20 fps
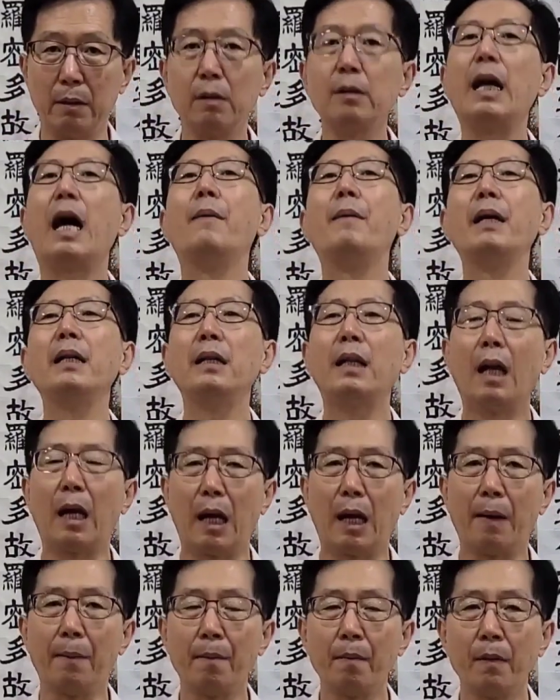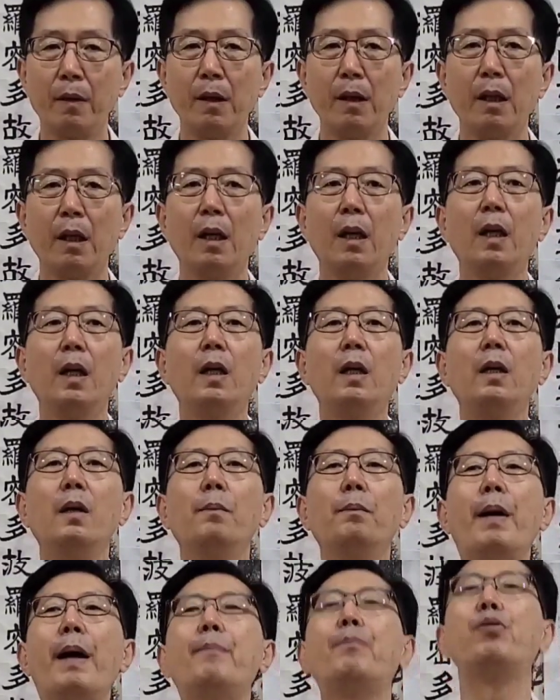그리 남한테
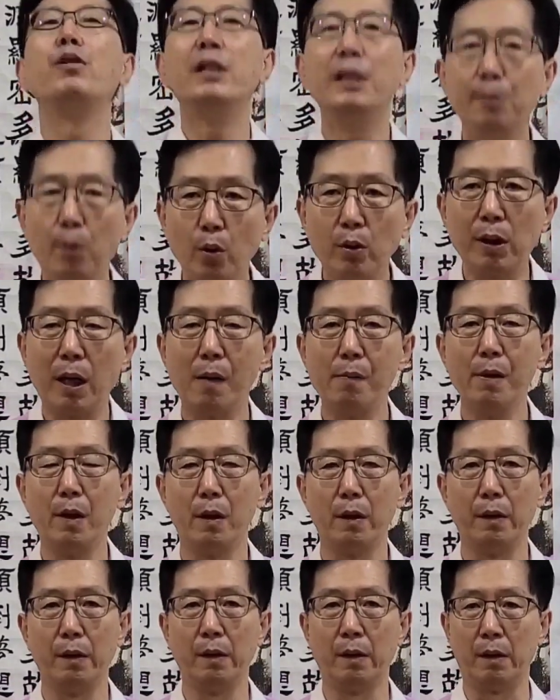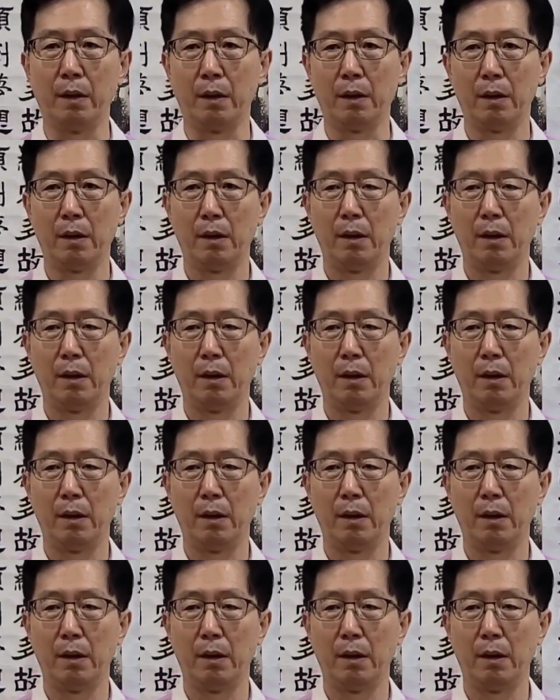베풀지 못하면